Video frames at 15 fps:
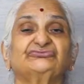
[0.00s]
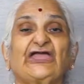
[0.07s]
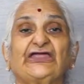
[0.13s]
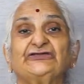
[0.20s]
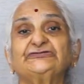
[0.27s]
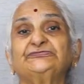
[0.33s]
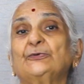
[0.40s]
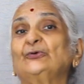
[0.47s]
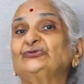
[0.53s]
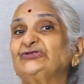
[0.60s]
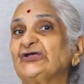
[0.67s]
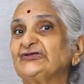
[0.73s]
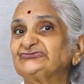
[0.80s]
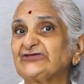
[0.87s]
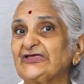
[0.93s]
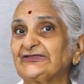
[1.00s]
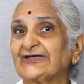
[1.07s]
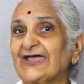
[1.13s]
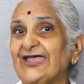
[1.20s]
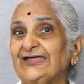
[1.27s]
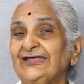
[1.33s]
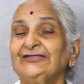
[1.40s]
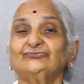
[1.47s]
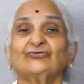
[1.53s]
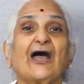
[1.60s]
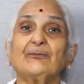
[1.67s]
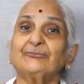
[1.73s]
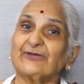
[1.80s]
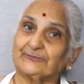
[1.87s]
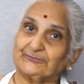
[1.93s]
चाइनीज बहुत ही अच्छा लगा है तो
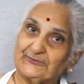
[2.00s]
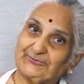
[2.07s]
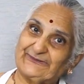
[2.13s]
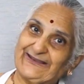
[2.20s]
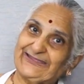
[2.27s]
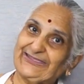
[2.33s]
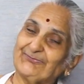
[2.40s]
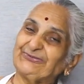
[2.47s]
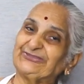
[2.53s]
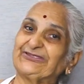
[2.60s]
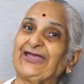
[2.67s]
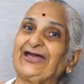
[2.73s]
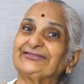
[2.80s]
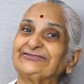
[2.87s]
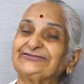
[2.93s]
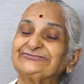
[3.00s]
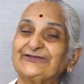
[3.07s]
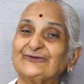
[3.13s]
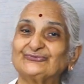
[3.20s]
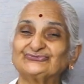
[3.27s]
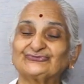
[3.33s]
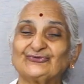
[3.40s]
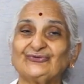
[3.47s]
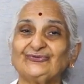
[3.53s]
आप घर में बना के भी दिखा दीजिए उसको